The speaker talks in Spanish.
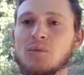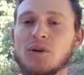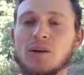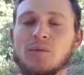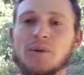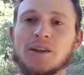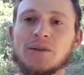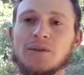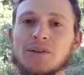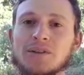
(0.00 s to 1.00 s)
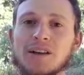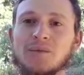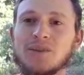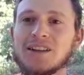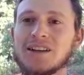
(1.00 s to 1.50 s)
Por el momento
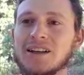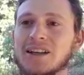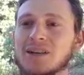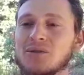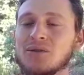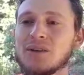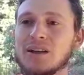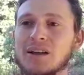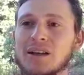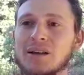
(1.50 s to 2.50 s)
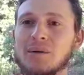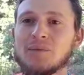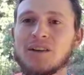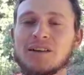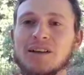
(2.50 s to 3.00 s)
seguimos ahí tranquilos, eh,
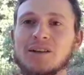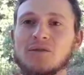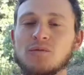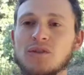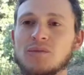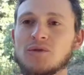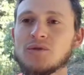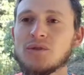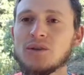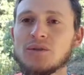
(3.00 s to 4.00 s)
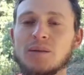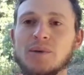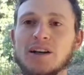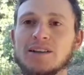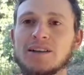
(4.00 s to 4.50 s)
vamos a seguir en los próximos torneos que
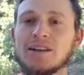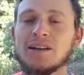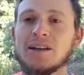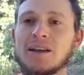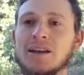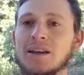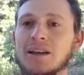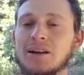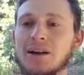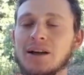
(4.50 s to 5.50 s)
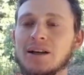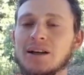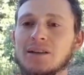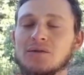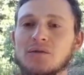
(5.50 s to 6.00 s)
aparezcan, que vengan
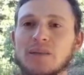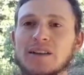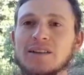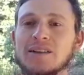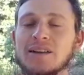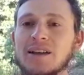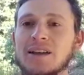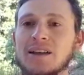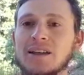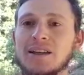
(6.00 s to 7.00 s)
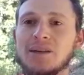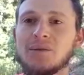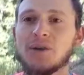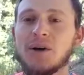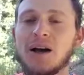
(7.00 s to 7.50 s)
en estos meses y
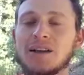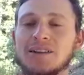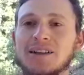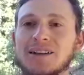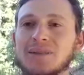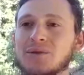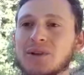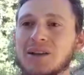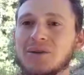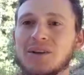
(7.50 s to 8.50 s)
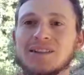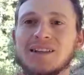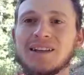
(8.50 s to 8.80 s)
bueno, a seguir disfrutando de este,